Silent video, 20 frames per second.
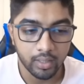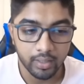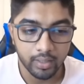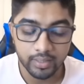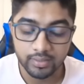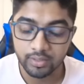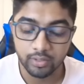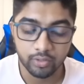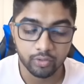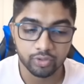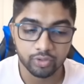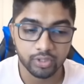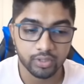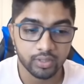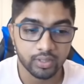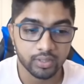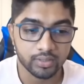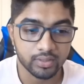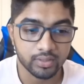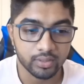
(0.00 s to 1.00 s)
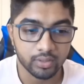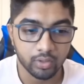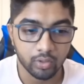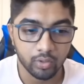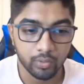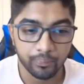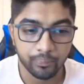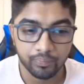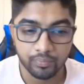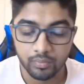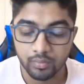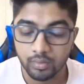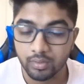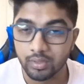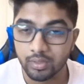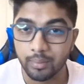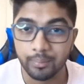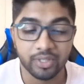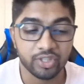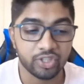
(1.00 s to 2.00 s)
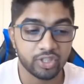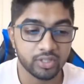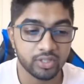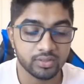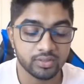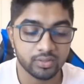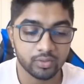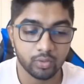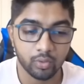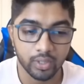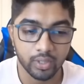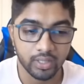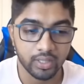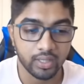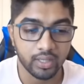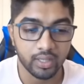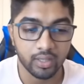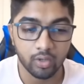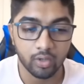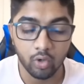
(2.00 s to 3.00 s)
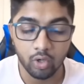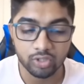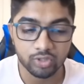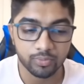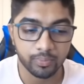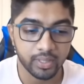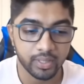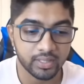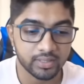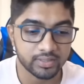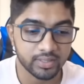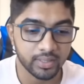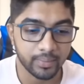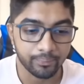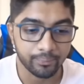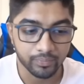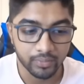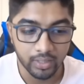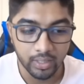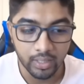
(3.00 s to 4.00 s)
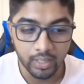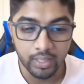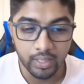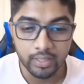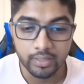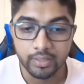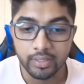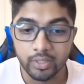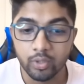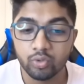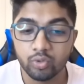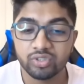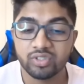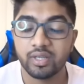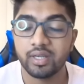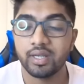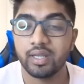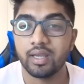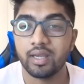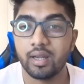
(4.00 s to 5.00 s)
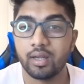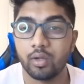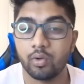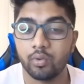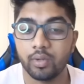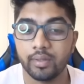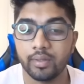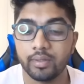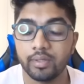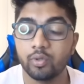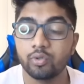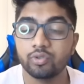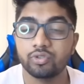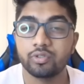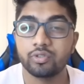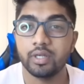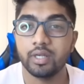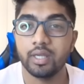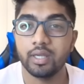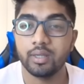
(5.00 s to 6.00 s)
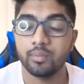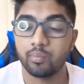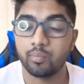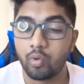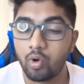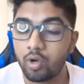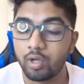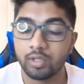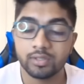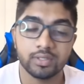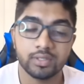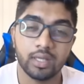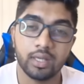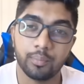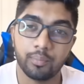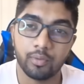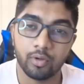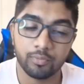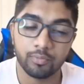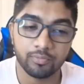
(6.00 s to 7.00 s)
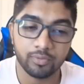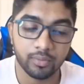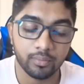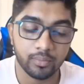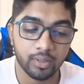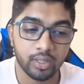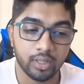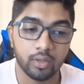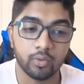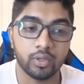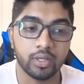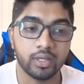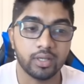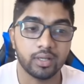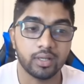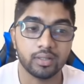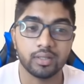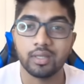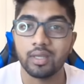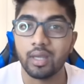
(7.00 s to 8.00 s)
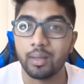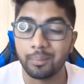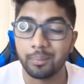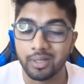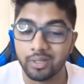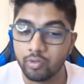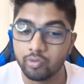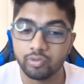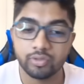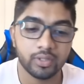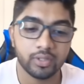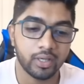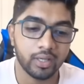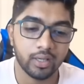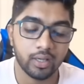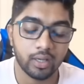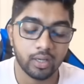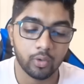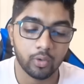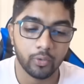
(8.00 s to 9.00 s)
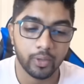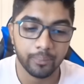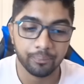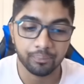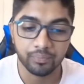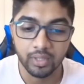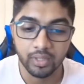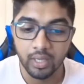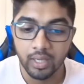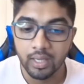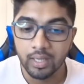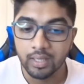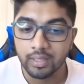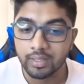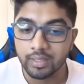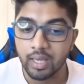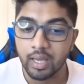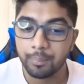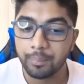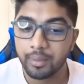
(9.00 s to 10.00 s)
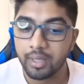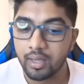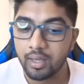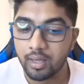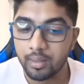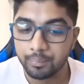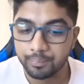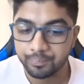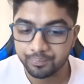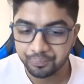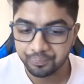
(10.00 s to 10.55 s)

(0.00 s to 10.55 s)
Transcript: एग्जीक्यूशन कर सकते हो कमीशंस कोई नहीं है रॉ स्प्रेड्स है न्यूज़ ट्रेडिंग अलाउ है न्यूज़ ट्रेडिंग बहुत सारे प्लेटफॉर्म अलाउ नहीं करते यहाँ पे न्यूज़ ट्रेडिंग अलाउ है यहाँ पे आप